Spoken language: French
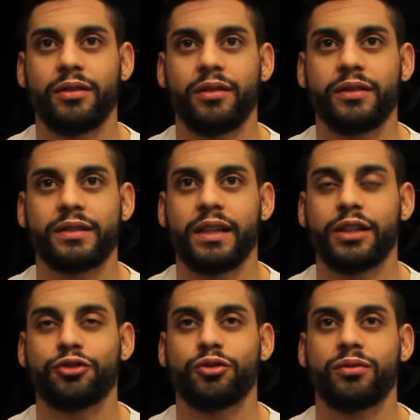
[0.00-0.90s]
dans ce cas-là,
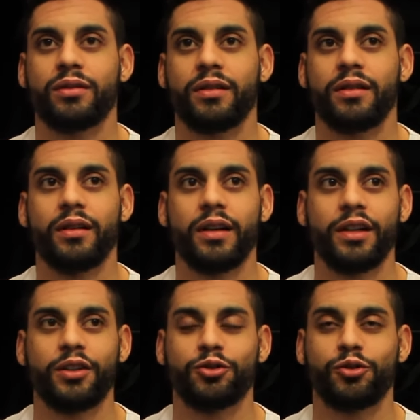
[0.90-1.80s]
je
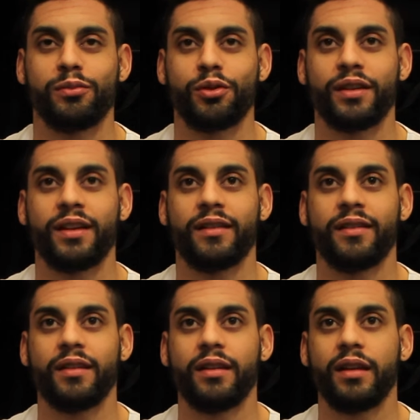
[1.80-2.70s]
suis, bloqué
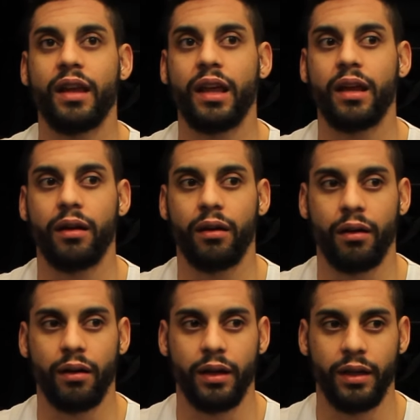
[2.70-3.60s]
ici et
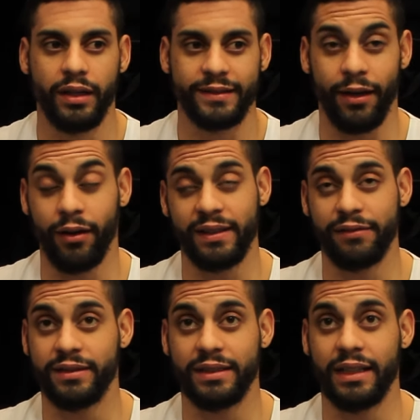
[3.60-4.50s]
ça rend
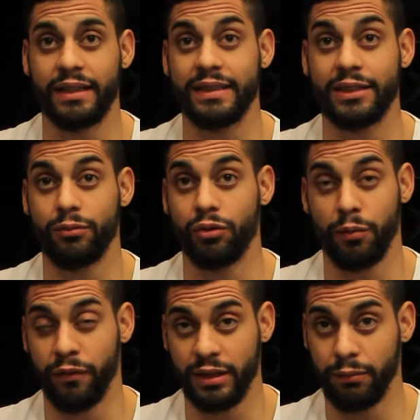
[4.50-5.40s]
la, décision
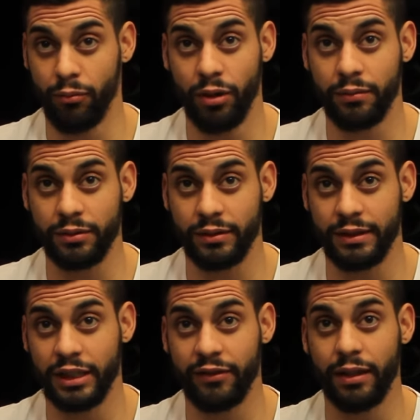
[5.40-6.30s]
beaucoup plus facile pour moi. Parce que
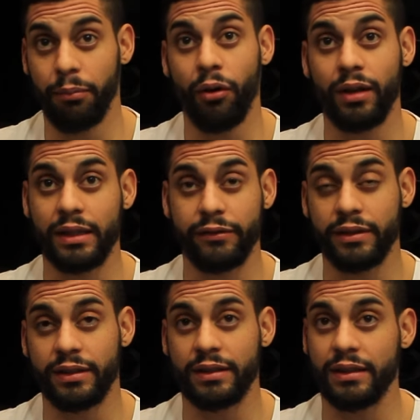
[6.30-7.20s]
si j'avais à prendre
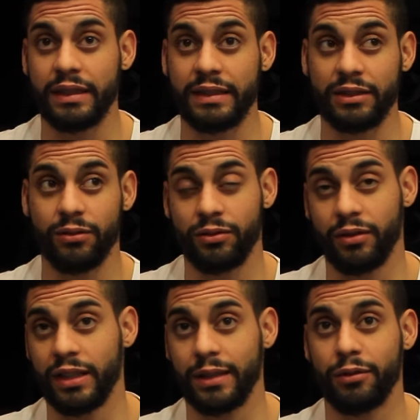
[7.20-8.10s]
la décision
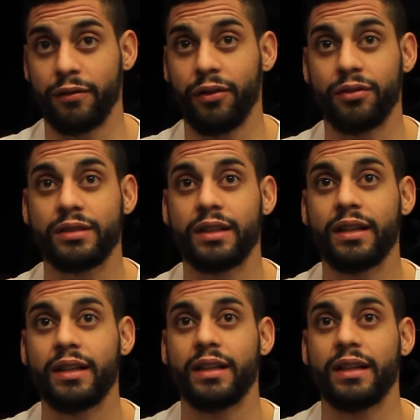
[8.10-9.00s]
entre l'équipe de France
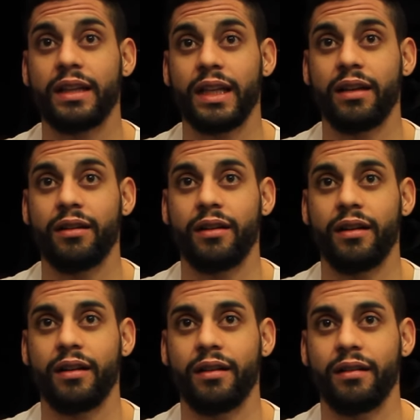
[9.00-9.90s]
et
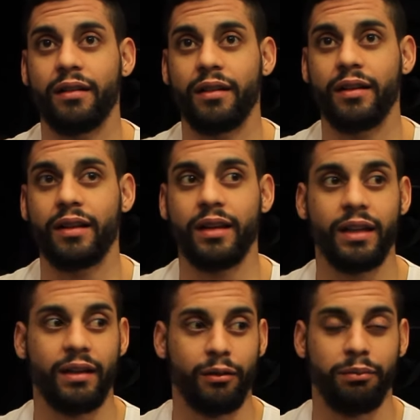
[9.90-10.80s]
euh, le,
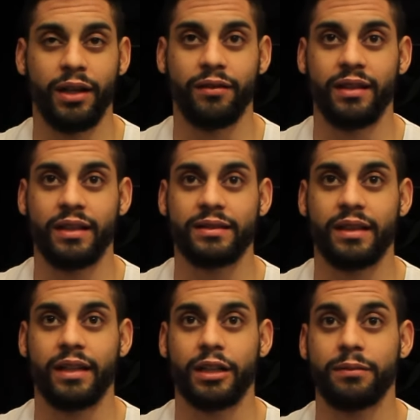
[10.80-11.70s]
et le playoff de la
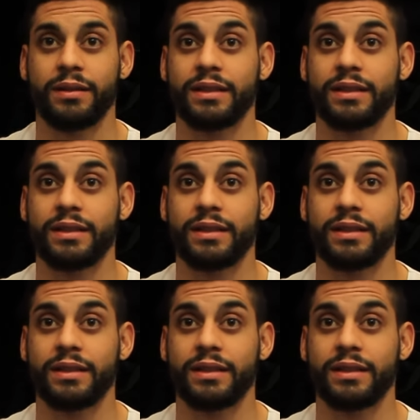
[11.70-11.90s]
Stanley Cup, ce